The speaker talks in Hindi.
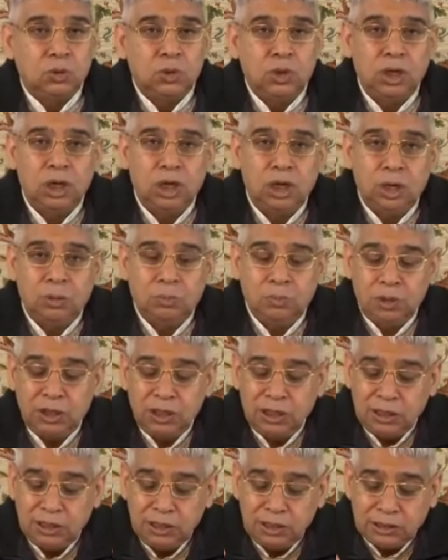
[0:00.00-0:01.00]
तो
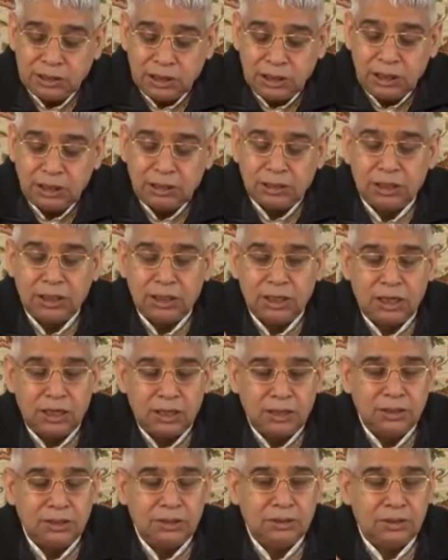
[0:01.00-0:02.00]
हमने इसलिए ये
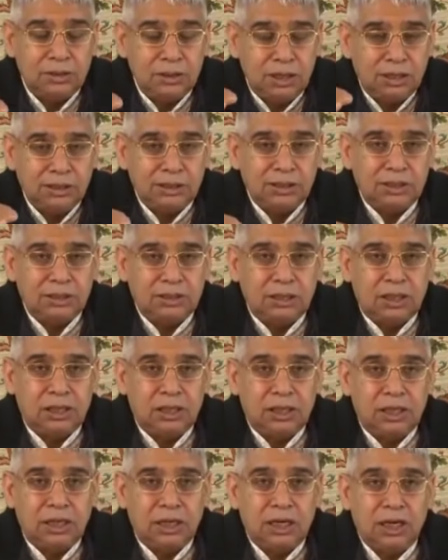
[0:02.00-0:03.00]
ज्ञान दिया जाता
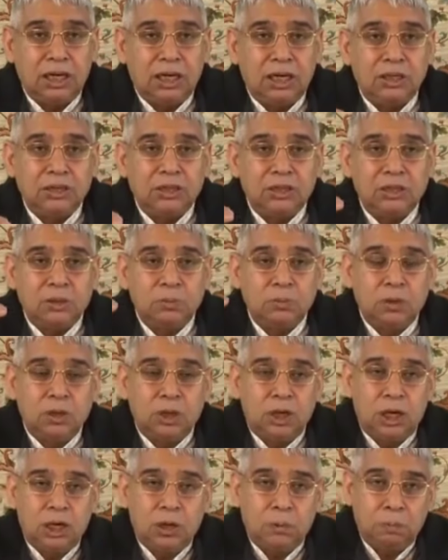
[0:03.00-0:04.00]
है कि जब
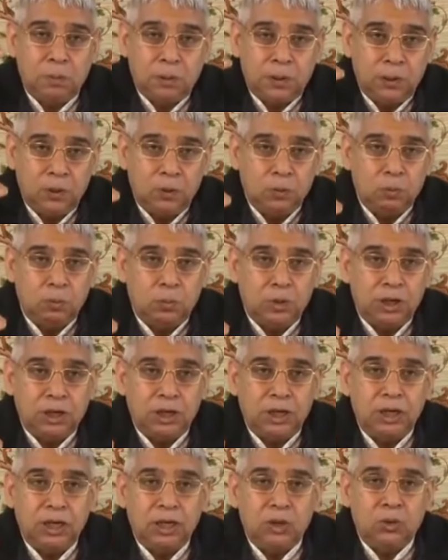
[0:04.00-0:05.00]
आपके ऊपर
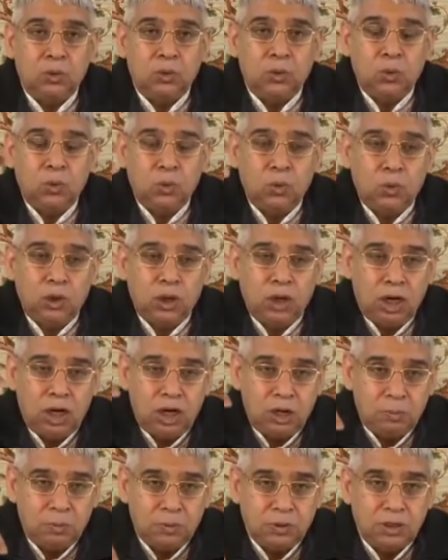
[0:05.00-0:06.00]
एक और
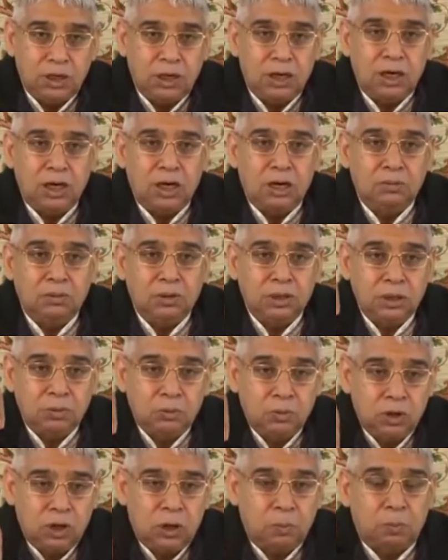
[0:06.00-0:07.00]
आपदा
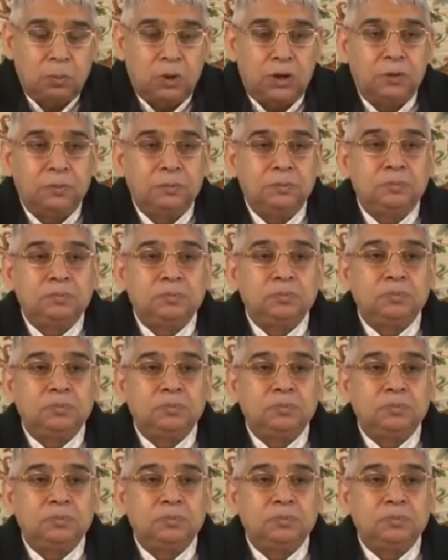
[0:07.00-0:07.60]
आवेगी बुढ़ापा